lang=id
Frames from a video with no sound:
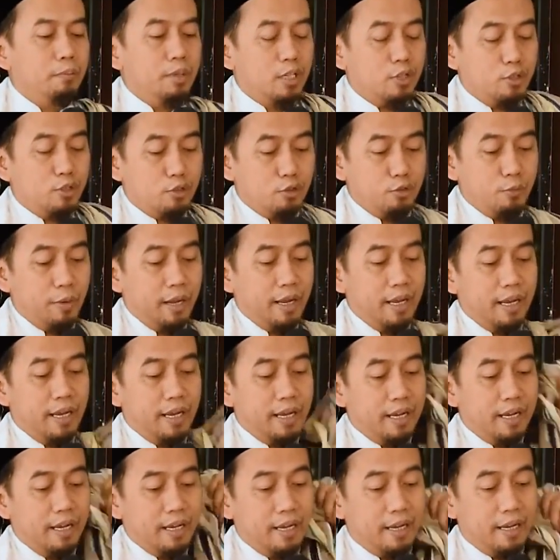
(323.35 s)
bin
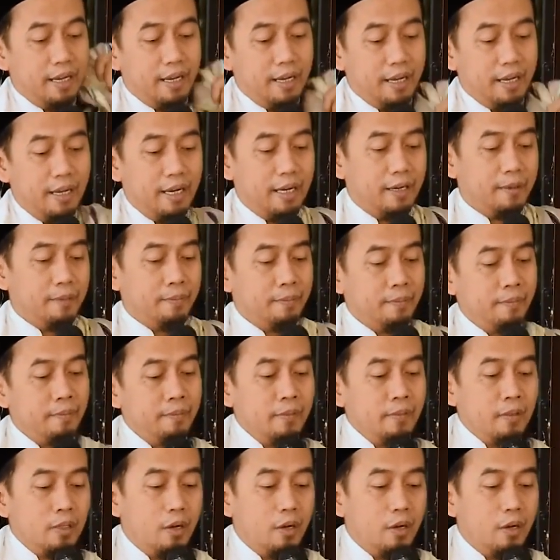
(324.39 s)
Zubair.